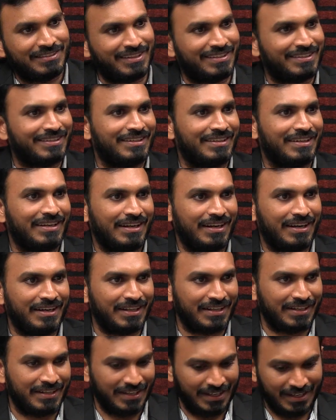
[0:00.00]
సార్
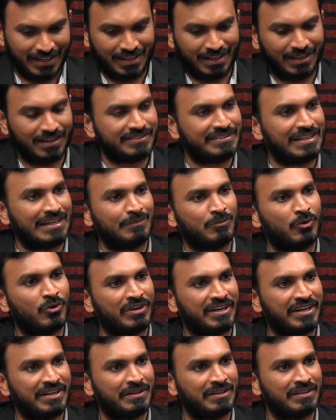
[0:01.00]
అంటే నిన్న
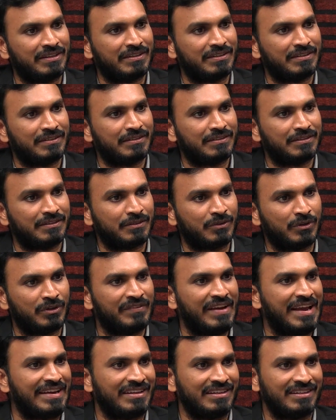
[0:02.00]
జగన్మోహన్ రెడ్డి
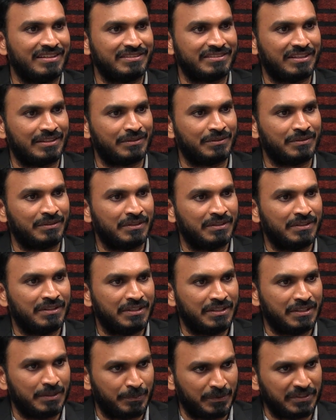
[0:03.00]
కొన్ని వ్యాఖ్యలు చేశారు
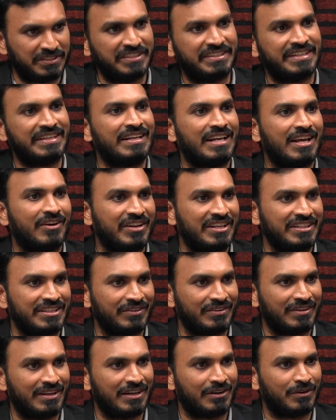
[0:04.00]
ఇప్పుడు సిట్టింగ్లు
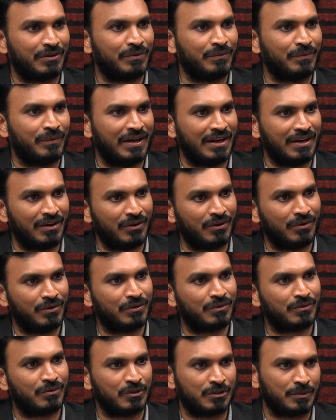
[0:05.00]
ఎవరైతే ఉన్నారో వాళ్ళలో
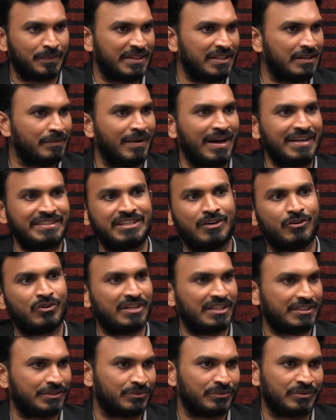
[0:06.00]
కొంతమందిని మార్చే
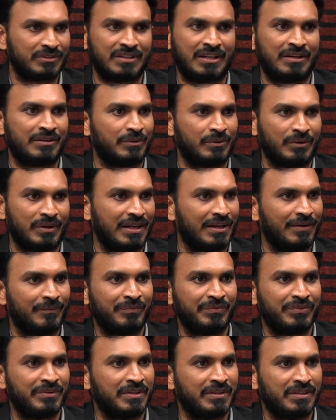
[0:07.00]
అవకాశం ఉంటుందంటూ కూడా
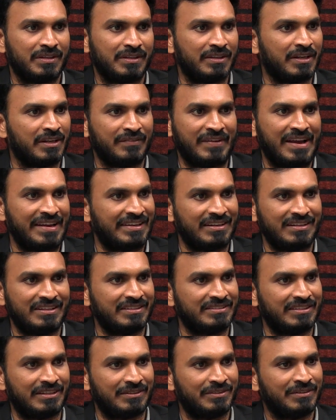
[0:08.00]
నిన్న వ్యాఖ్యలు
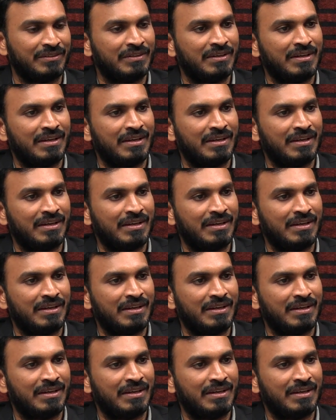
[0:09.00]
చేశారు